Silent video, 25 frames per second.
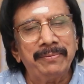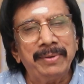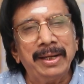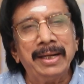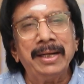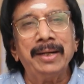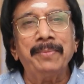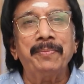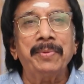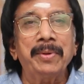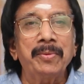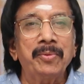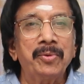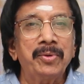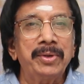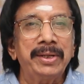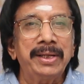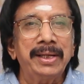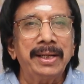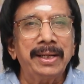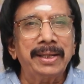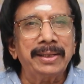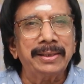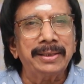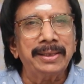வெங்கட் பிரபுடைய
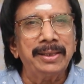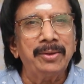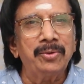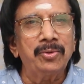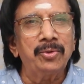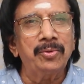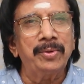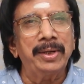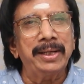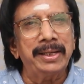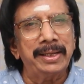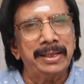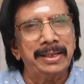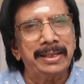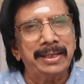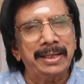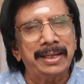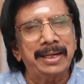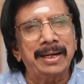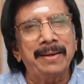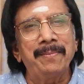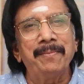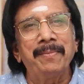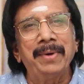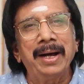இயக்கத்திலே உருவாகி
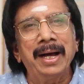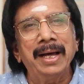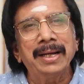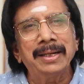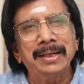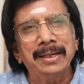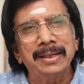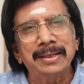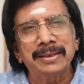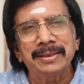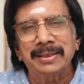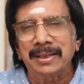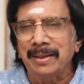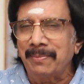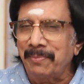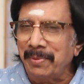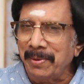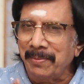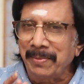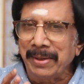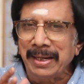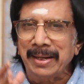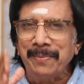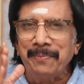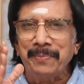இருக்கின்ற மாநாடு
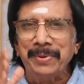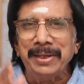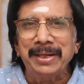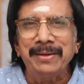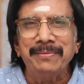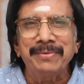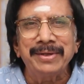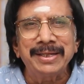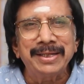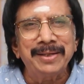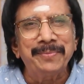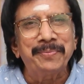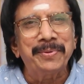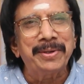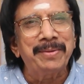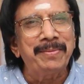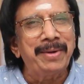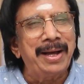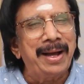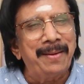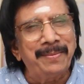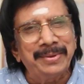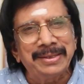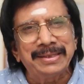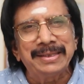திரைப்படம் மிகப்பெரிய வெற்றி
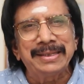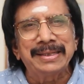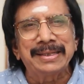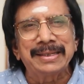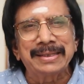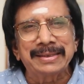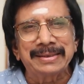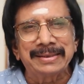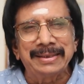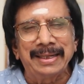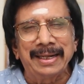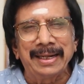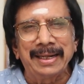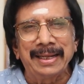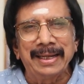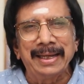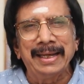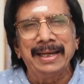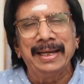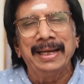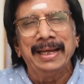படமாக அமைஞ்சிருக்கிறதுனால